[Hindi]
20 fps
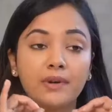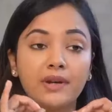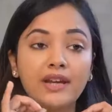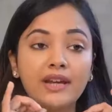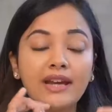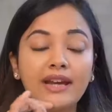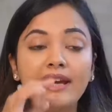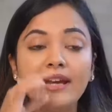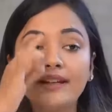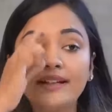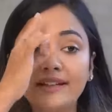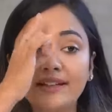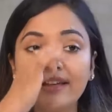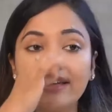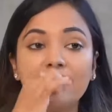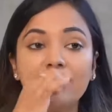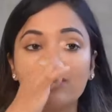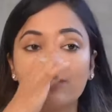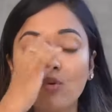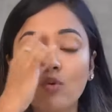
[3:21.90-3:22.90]
पे
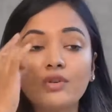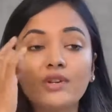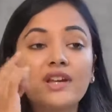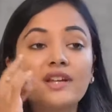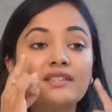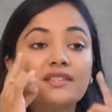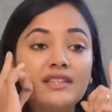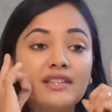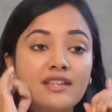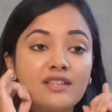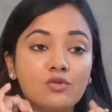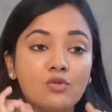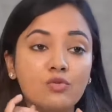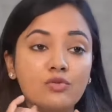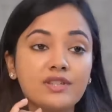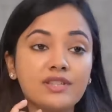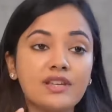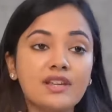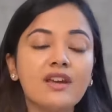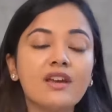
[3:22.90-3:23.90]
टी जोन या सी
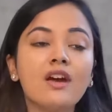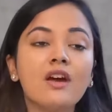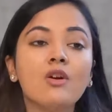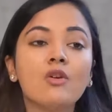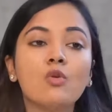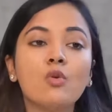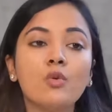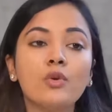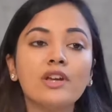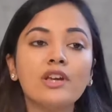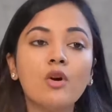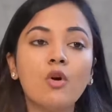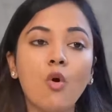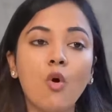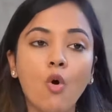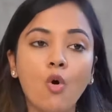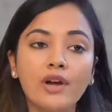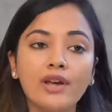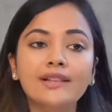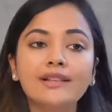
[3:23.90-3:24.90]
जोन से कोई
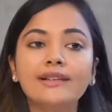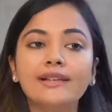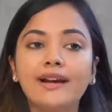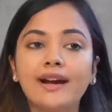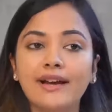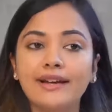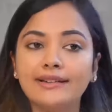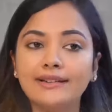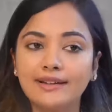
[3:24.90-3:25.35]
ऑयल दिखाई